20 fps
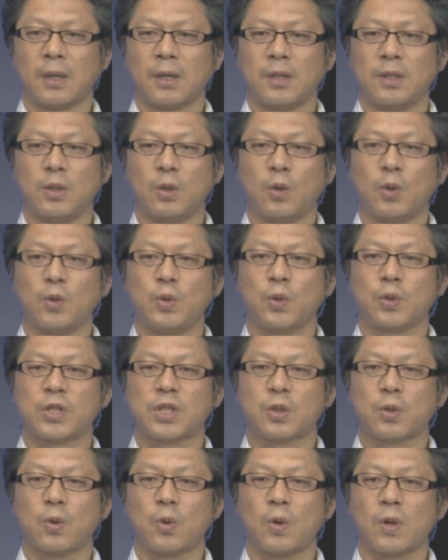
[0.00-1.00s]
日本の
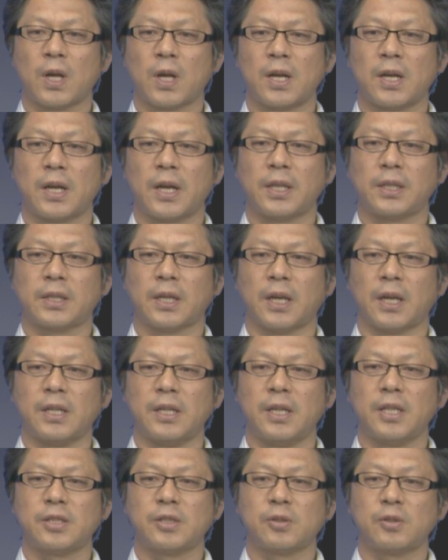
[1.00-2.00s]
気候を考えた
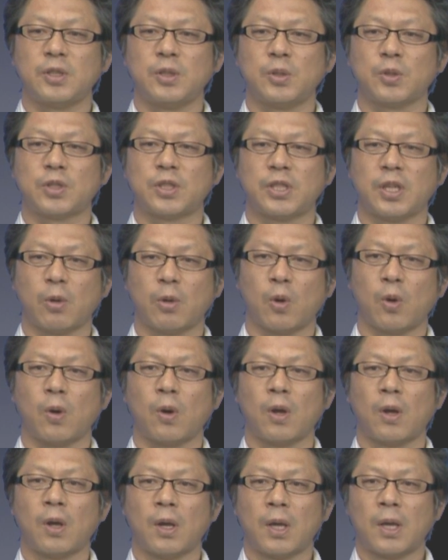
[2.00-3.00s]
絵作りの知恵を
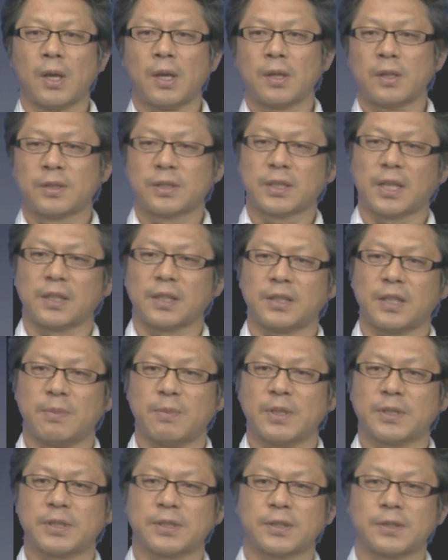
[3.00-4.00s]
使ってい
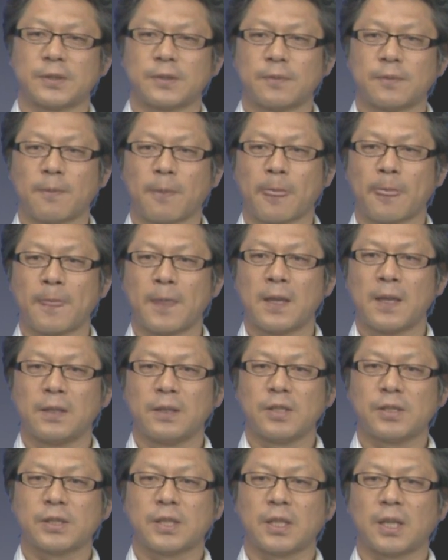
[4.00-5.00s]
ます
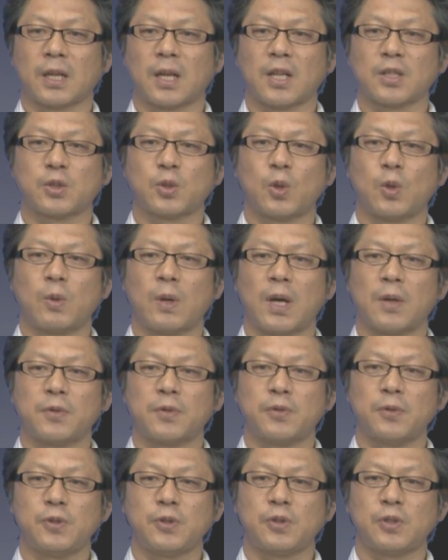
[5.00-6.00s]
ですから仮想は
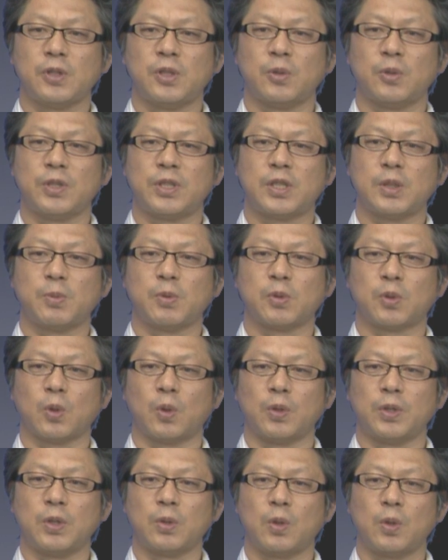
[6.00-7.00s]
風水の一部
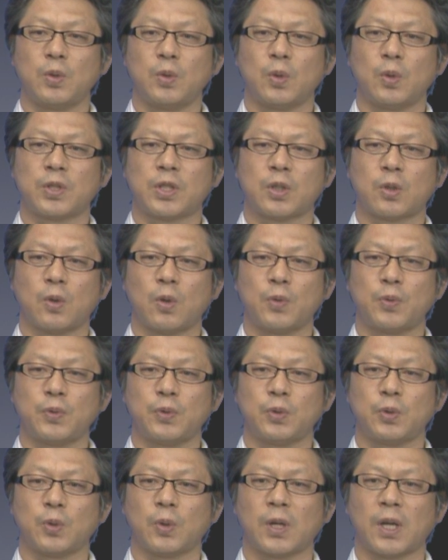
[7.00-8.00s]
と日本の気候
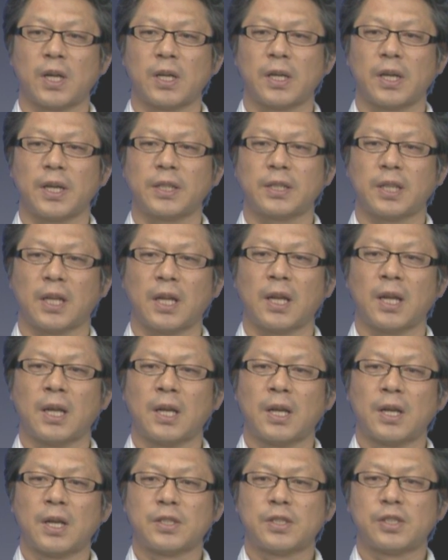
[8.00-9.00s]
風土を考えた
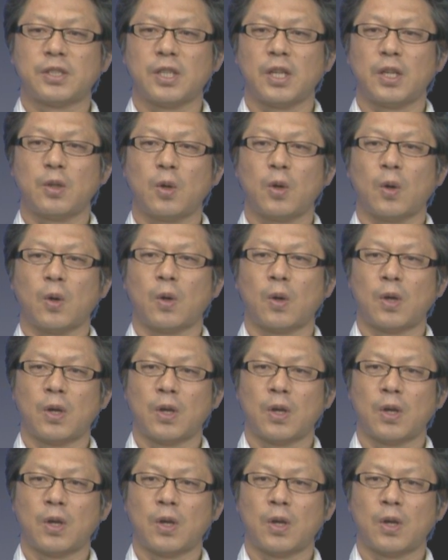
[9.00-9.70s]
知恵の